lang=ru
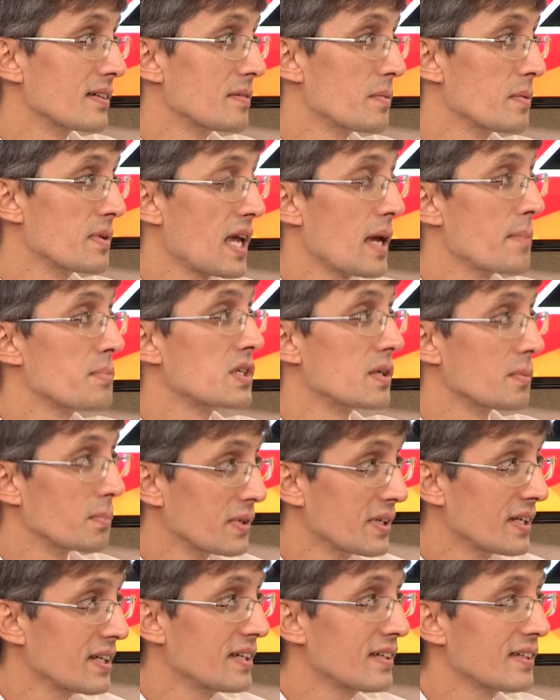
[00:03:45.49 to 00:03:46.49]
меняемся
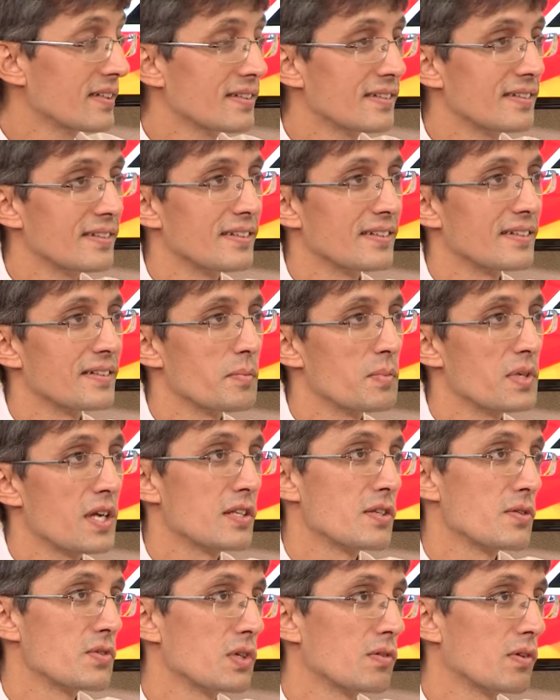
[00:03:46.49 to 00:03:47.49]
мы, э,
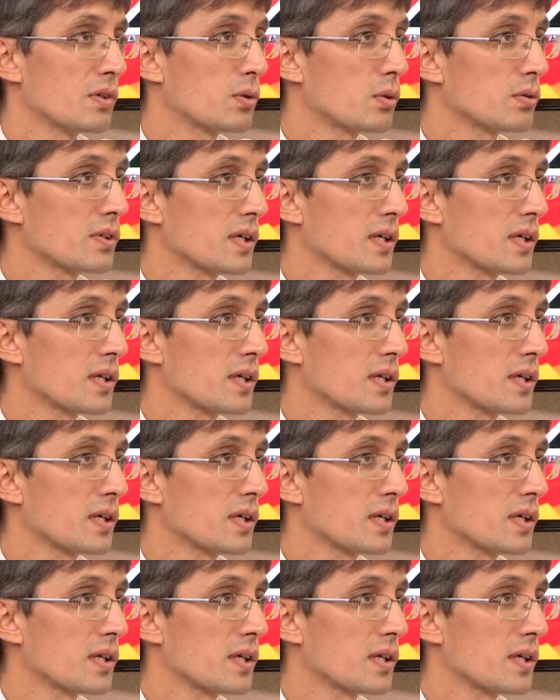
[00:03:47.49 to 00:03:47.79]
меняется все вокруг,